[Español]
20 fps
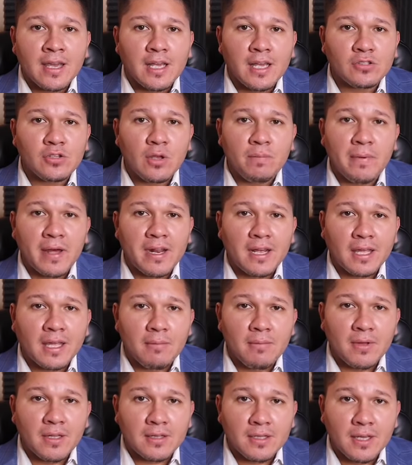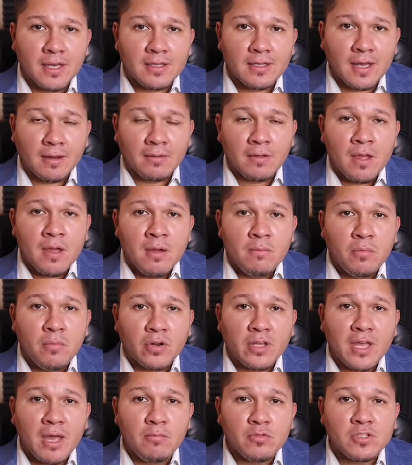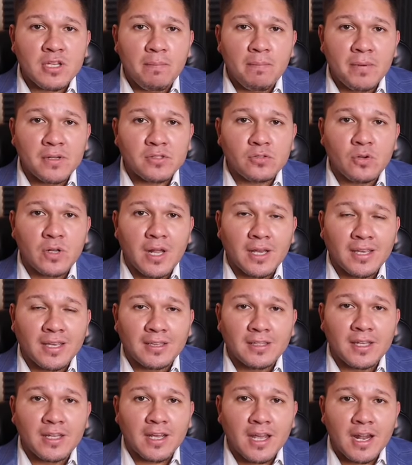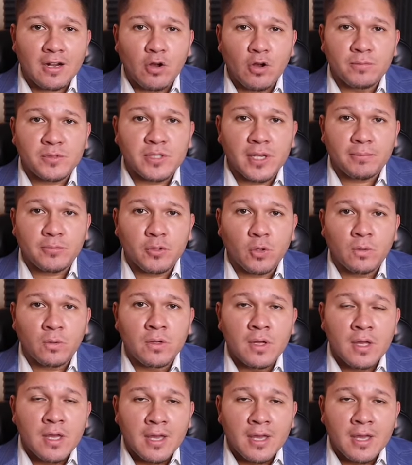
Eso es para que me entiendan, porque hay muchas personas que tienen el concepto